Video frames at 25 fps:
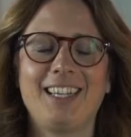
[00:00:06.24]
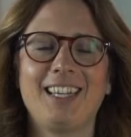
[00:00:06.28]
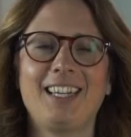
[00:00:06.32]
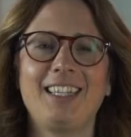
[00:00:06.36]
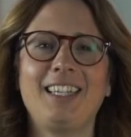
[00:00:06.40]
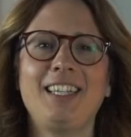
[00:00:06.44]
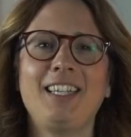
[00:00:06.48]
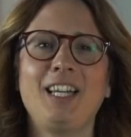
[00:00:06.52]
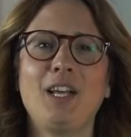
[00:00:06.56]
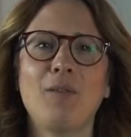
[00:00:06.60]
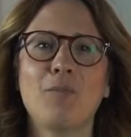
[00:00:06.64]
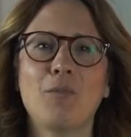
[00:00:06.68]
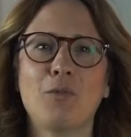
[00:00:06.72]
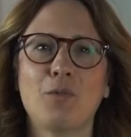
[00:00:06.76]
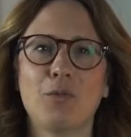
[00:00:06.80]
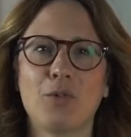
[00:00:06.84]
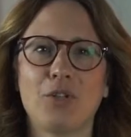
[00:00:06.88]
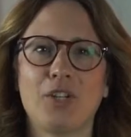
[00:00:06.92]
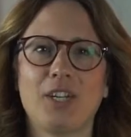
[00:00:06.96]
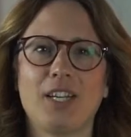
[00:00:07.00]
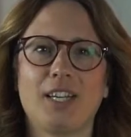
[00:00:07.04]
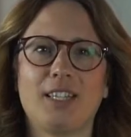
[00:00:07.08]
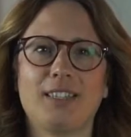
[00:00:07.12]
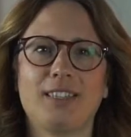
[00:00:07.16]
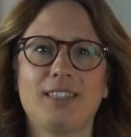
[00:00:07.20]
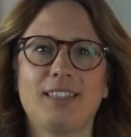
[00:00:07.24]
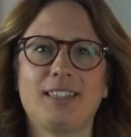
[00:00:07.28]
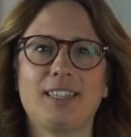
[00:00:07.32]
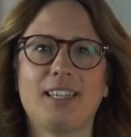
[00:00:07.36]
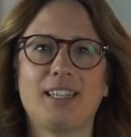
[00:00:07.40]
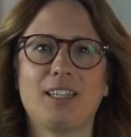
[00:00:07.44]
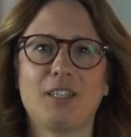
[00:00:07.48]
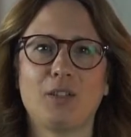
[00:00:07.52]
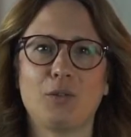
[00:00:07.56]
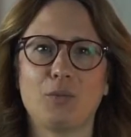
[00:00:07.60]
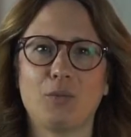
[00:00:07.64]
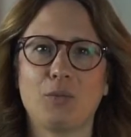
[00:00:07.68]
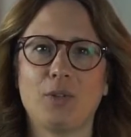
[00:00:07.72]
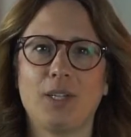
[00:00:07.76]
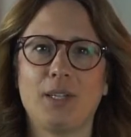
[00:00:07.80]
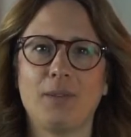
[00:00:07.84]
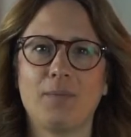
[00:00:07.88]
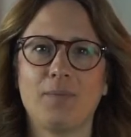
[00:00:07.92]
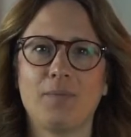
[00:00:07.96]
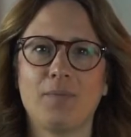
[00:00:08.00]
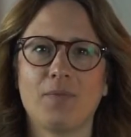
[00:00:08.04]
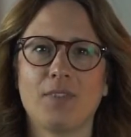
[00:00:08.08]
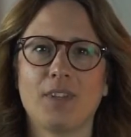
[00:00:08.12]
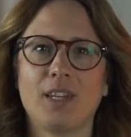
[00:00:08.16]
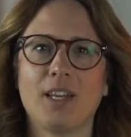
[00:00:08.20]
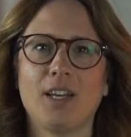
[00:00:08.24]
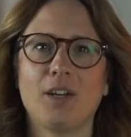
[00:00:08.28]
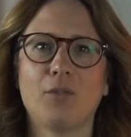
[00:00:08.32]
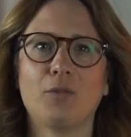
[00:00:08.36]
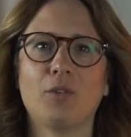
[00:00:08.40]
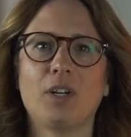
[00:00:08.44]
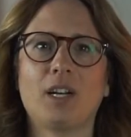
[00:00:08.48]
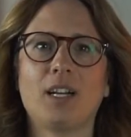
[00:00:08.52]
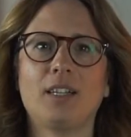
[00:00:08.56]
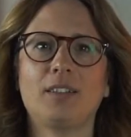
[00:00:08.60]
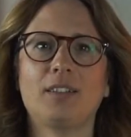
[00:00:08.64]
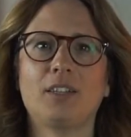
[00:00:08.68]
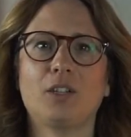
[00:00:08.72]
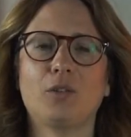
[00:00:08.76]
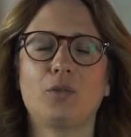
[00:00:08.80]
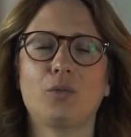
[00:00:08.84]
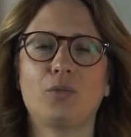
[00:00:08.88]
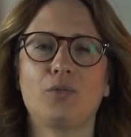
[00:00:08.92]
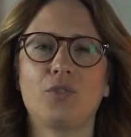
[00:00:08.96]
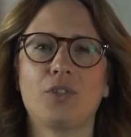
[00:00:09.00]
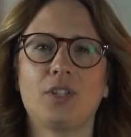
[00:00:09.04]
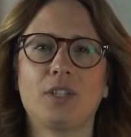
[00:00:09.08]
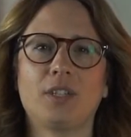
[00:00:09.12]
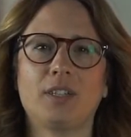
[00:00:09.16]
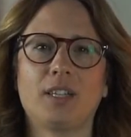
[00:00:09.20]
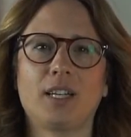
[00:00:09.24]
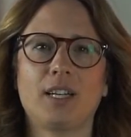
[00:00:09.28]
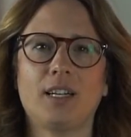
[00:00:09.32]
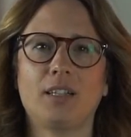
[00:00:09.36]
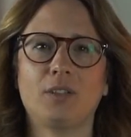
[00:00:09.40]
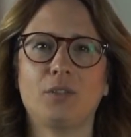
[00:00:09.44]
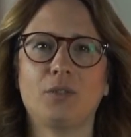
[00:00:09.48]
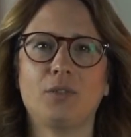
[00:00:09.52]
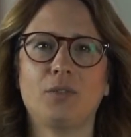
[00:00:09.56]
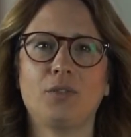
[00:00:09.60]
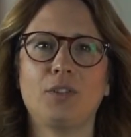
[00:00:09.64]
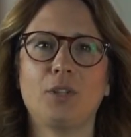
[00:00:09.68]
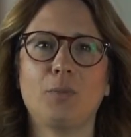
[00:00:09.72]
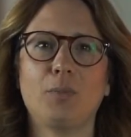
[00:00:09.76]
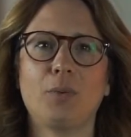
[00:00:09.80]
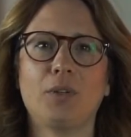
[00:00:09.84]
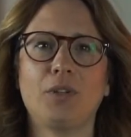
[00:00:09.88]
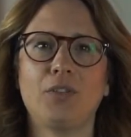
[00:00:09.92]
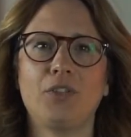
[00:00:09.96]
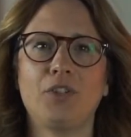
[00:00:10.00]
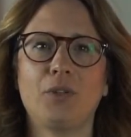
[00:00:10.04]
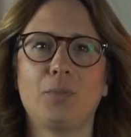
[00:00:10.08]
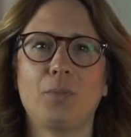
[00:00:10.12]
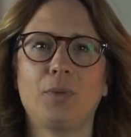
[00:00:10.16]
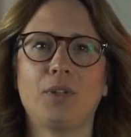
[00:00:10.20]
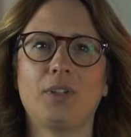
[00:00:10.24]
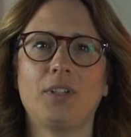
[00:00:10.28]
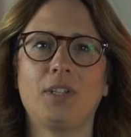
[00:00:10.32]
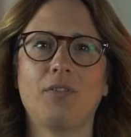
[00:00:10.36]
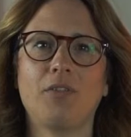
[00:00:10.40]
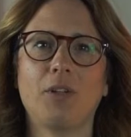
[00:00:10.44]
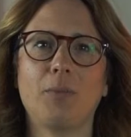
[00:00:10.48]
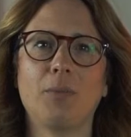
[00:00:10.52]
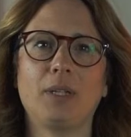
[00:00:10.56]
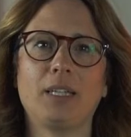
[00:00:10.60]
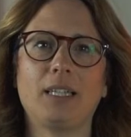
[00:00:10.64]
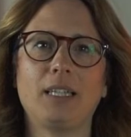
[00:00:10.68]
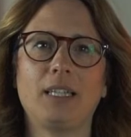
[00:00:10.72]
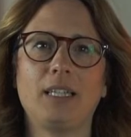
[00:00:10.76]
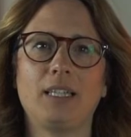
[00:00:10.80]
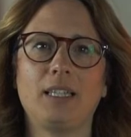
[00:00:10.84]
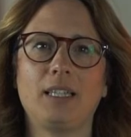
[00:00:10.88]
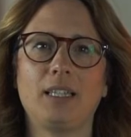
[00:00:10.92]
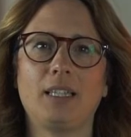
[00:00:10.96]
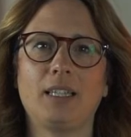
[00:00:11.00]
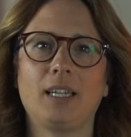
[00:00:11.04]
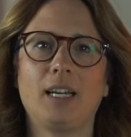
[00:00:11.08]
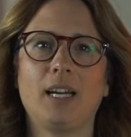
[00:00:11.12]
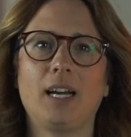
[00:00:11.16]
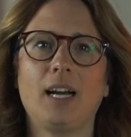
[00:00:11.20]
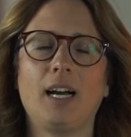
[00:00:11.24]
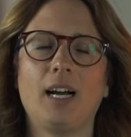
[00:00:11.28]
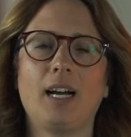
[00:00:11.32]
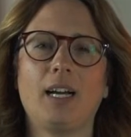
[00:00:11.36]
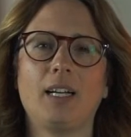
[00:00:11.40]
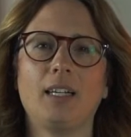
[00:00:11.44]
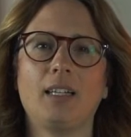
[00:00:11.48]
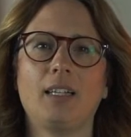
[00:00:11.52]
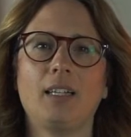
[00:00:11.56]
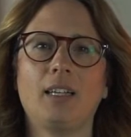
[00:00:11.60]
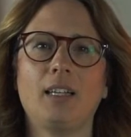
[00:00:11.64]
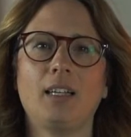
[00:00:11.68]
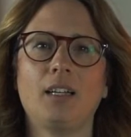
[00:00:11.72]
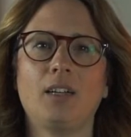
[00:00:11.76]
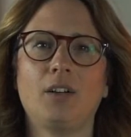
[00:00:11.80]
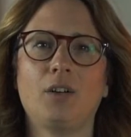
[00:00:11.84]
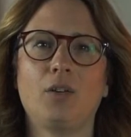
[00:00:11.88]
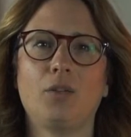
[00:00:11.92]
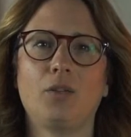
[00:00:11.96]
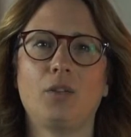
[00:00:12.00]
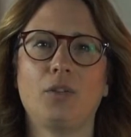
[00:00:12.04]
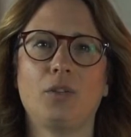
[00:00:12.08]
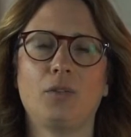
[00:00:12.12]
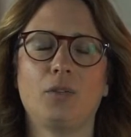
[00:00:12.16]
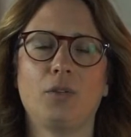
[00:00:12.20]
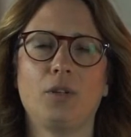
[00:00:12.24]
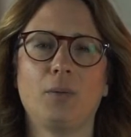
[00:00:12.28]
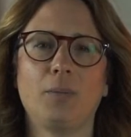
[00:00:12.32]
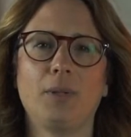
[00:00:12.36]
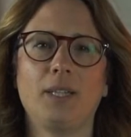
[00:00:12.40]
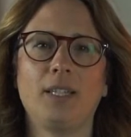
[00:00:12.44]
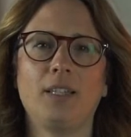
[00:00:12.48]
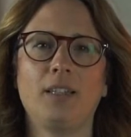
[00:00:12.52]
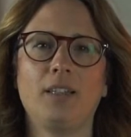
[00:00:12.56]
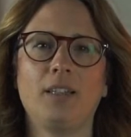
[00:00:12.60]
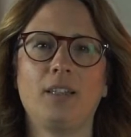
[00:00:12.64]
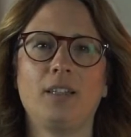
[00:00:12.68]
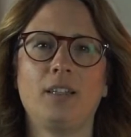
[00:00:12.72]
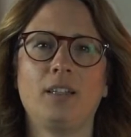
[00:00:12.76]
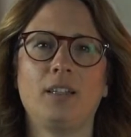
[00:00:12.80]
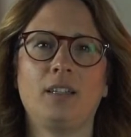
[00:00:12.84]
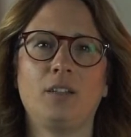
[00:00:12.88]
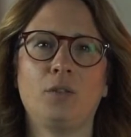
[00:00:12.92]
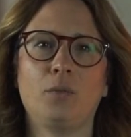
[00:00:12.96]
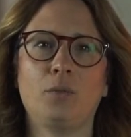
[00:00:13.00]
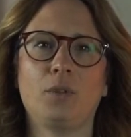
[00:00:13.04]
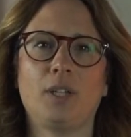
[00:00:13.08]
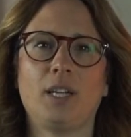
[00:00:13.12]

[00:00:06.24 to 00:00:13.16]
La linea Emotion Tala 2 è un grande concentrato di principi attivi marini, alghe, oligoelementi e